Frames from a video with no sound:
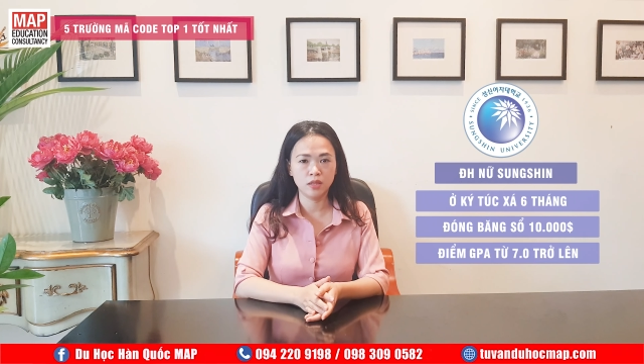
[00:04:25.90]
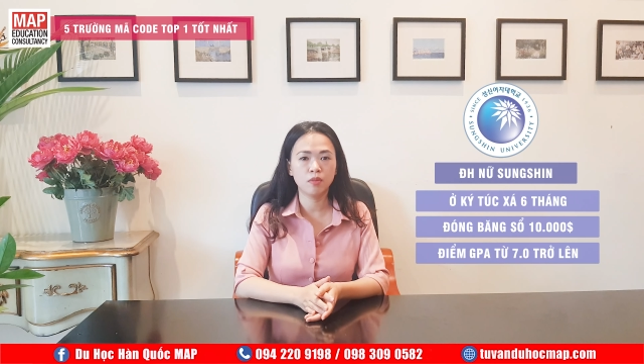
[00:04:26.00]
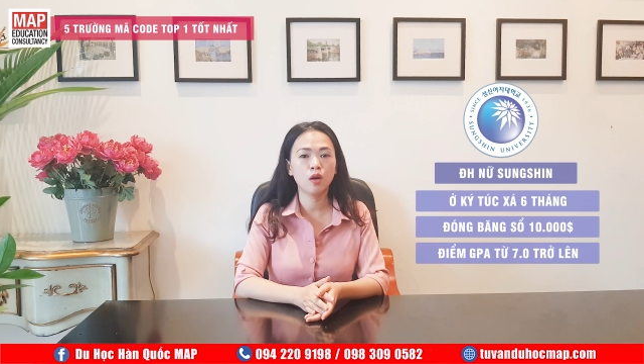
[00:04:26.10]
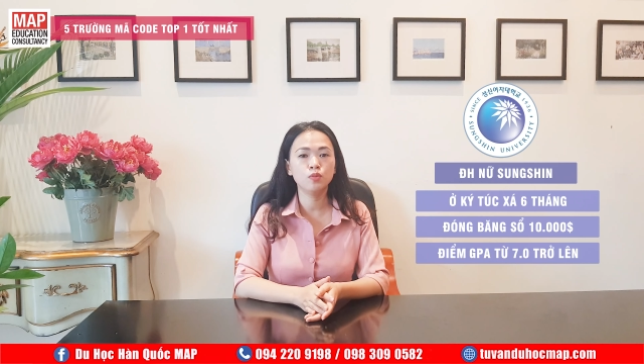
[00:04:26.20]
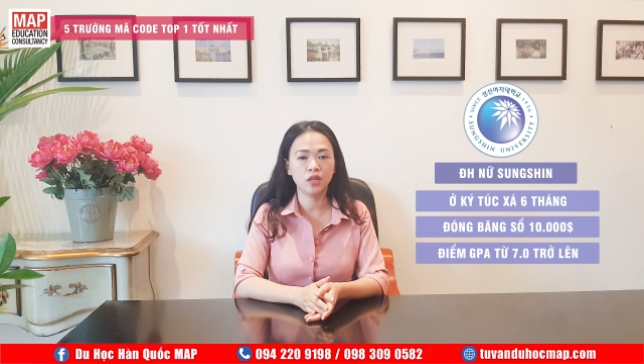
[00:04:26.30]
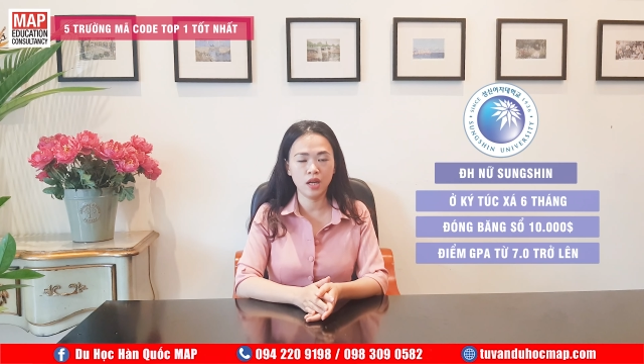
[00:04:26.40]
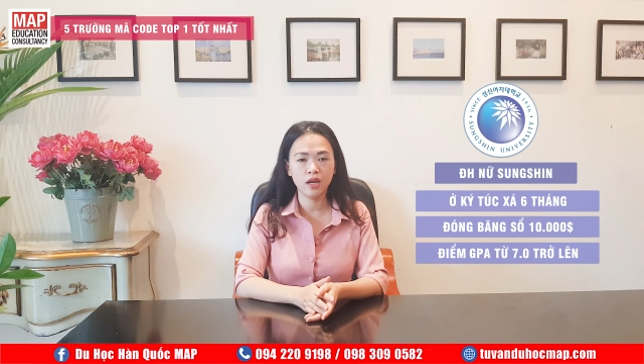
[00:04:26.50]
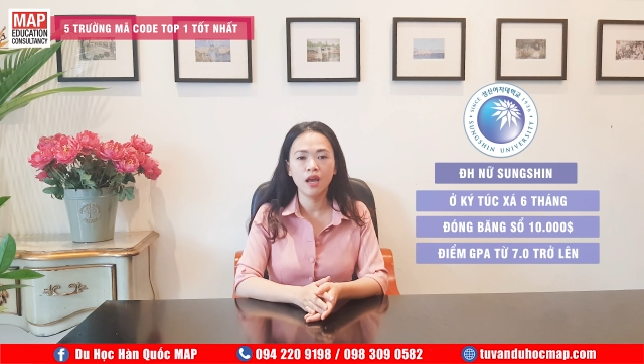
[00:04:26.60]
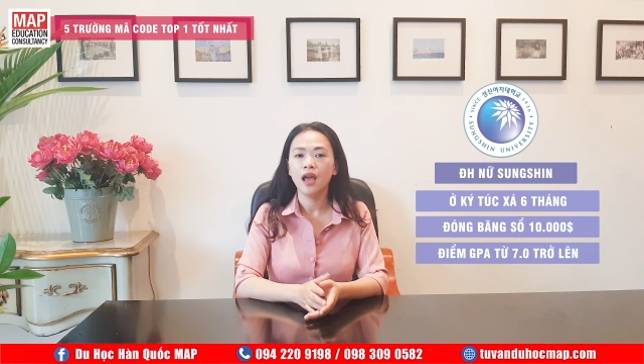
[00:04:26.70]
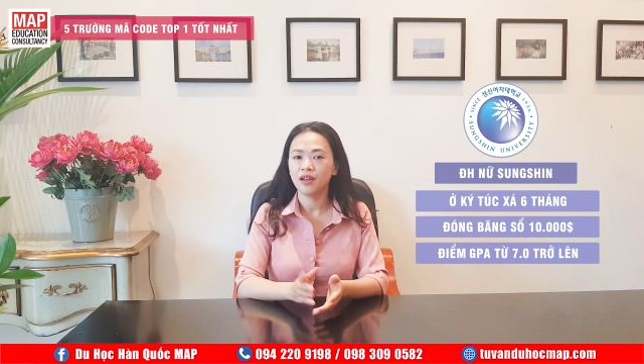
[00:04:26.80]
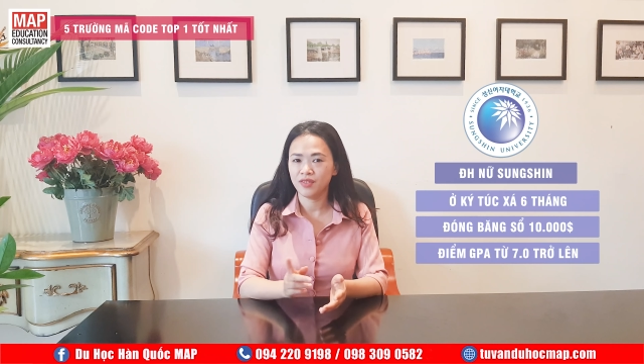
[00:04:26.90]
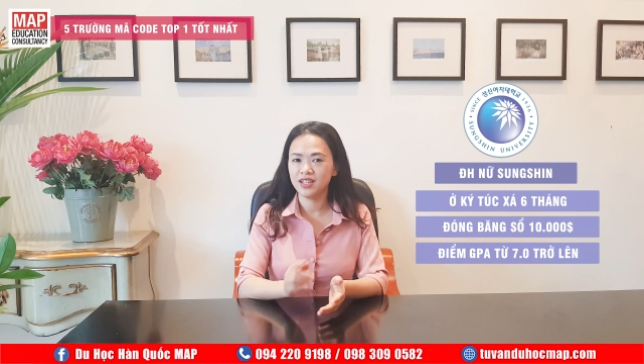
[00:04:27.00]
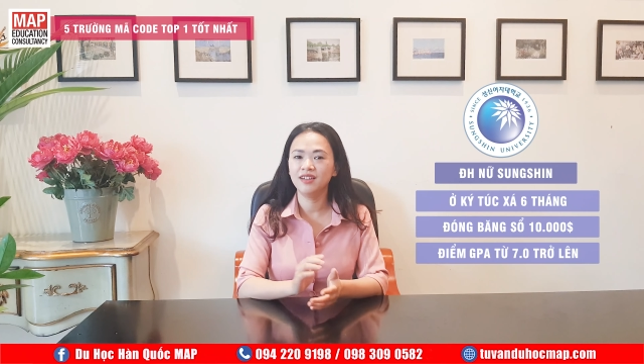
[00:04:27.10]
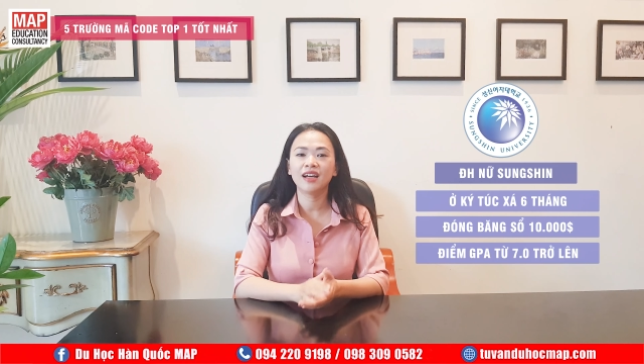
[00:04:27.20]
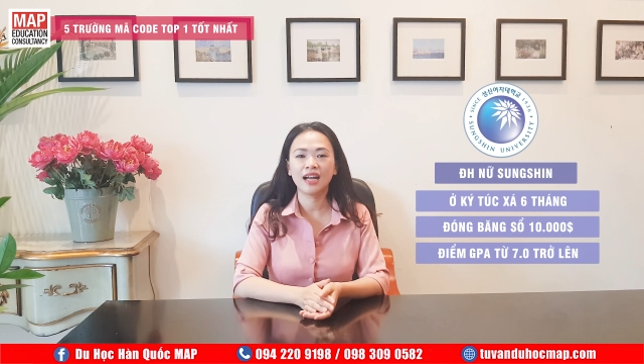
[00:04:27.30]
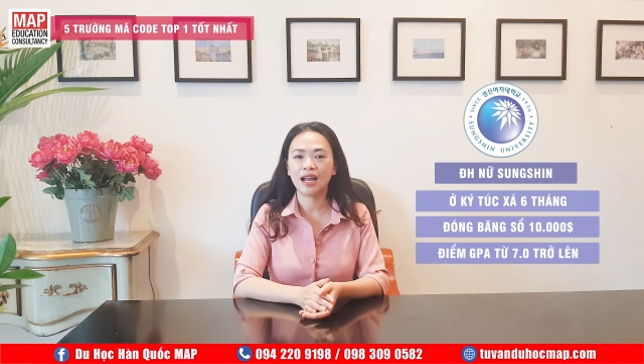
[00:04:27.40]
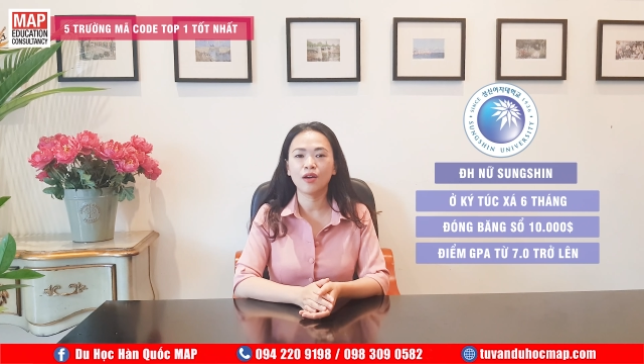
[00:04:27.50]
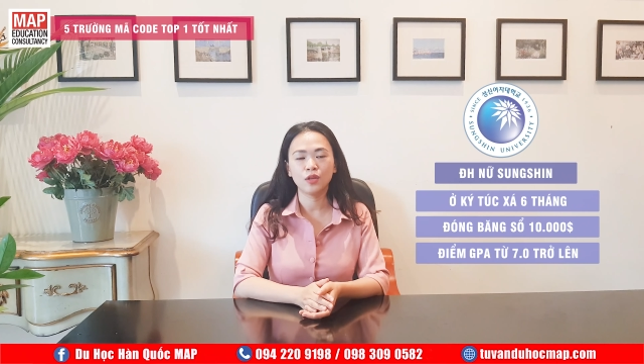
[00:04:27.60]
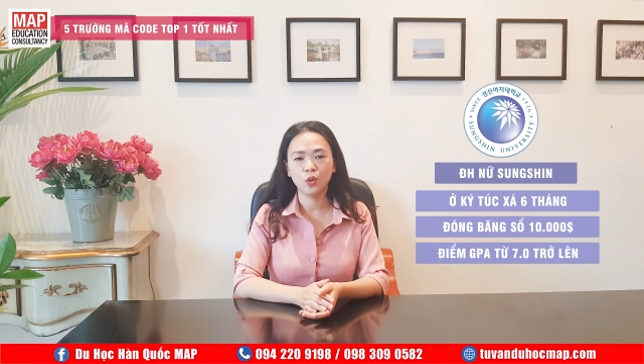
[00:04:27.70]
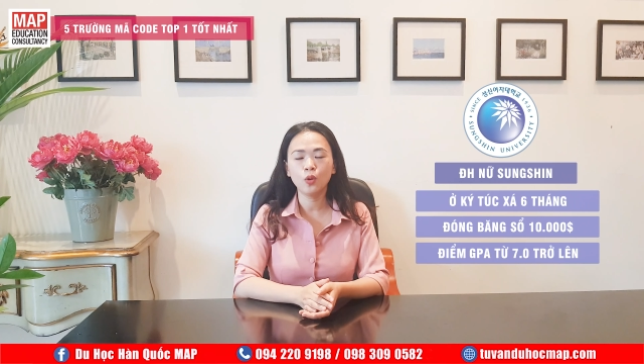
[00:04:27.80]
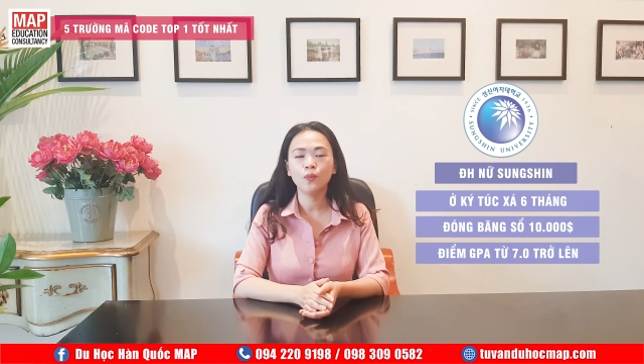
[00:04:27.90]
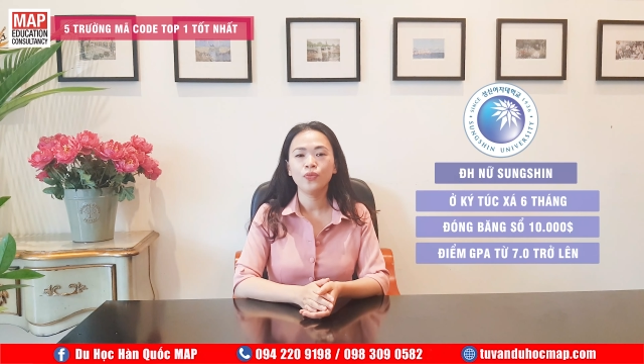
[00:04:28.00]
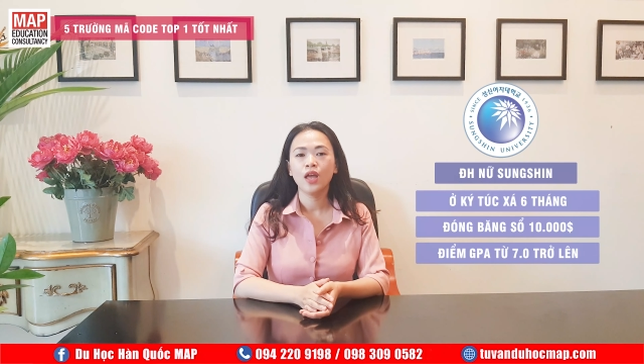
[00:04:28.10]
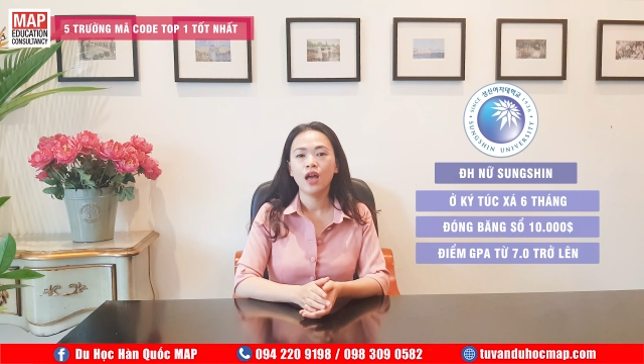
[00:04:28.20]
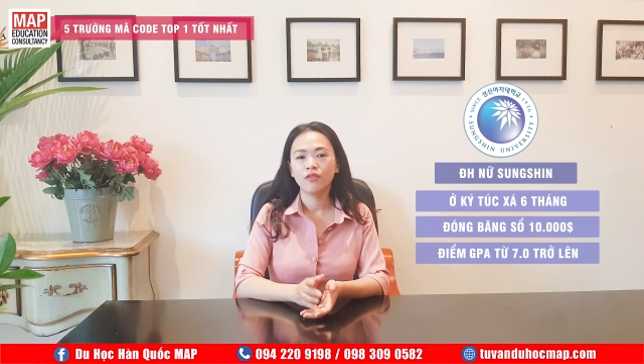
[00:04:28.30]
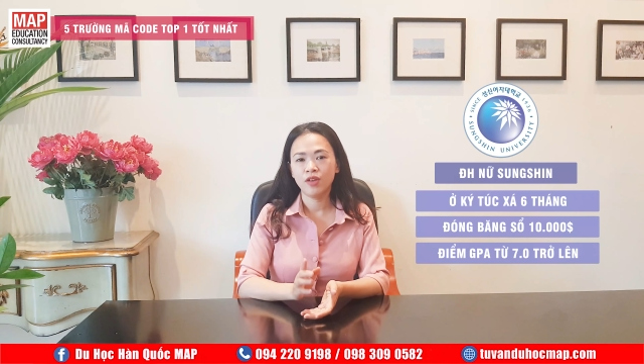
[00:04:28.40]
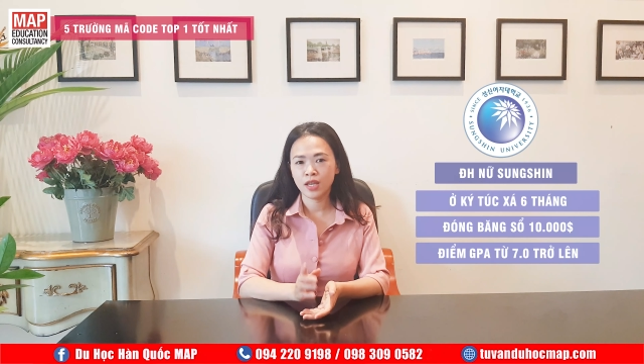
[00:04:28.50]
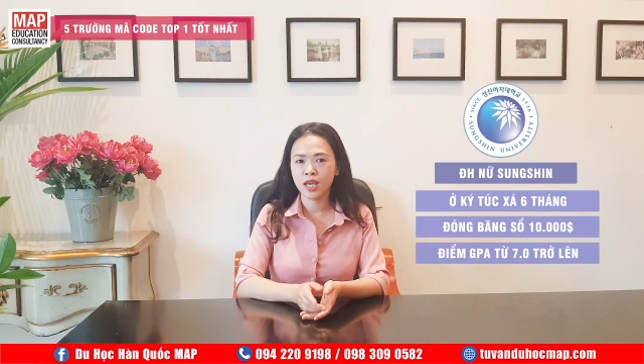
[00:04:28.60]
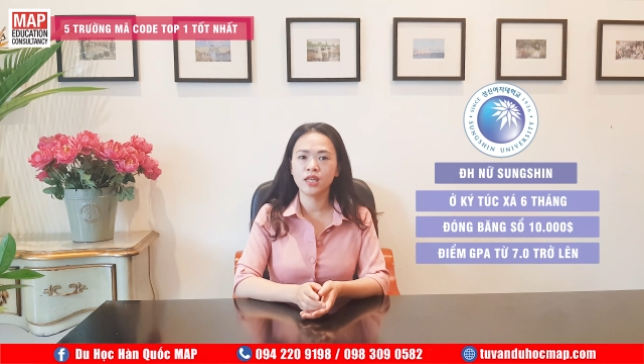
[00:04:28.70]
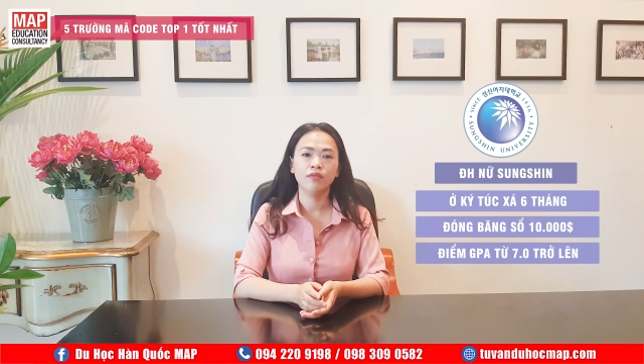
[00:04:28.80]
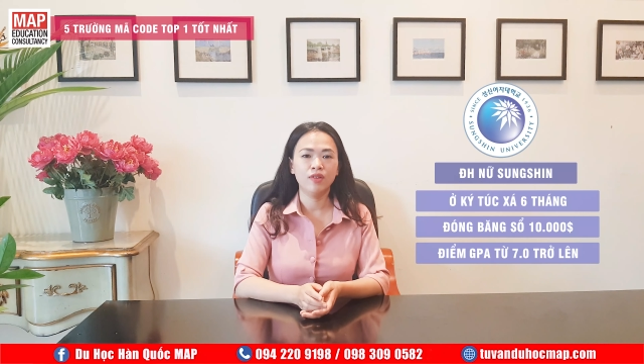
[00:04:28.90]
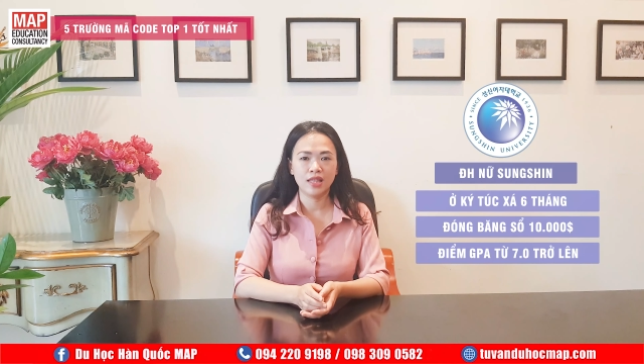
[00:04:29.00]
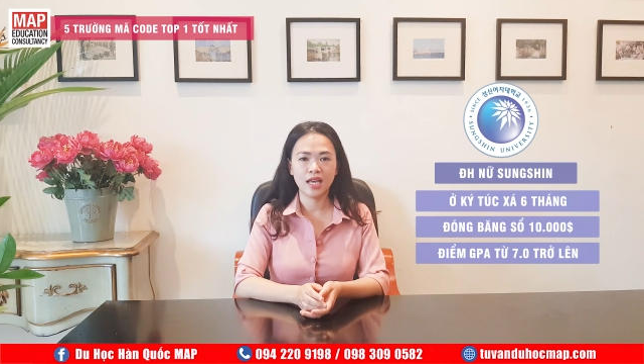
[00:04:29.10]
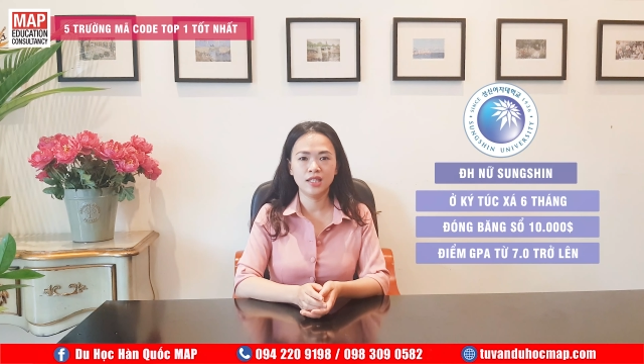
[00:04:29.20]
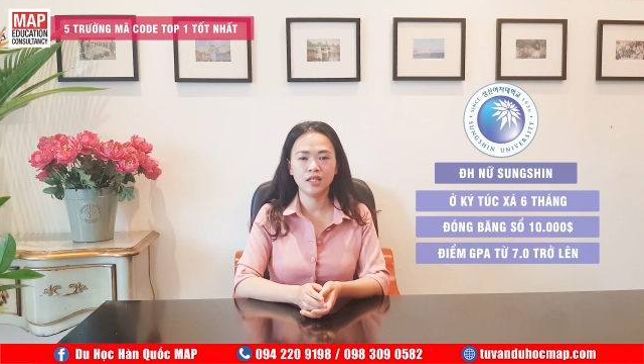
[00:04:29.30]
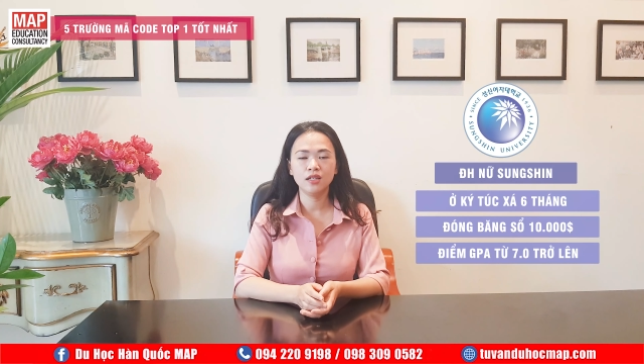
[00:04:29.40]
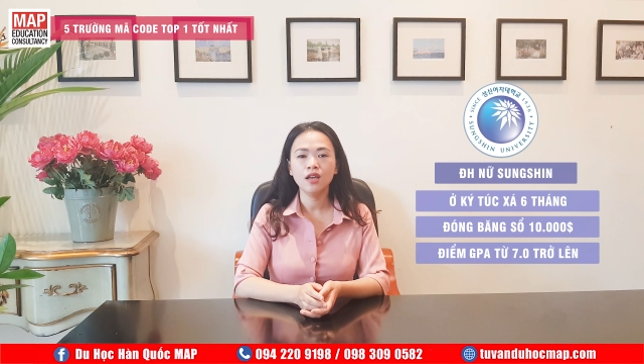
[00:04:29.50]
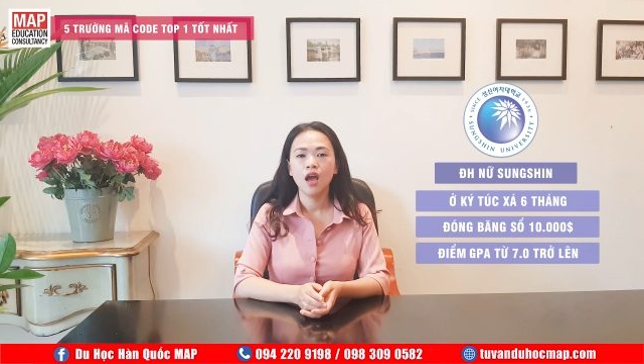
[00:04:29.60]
7.0 trở lên và nhớ là càng cao càng tốt về nghề nghiệp và tài chính,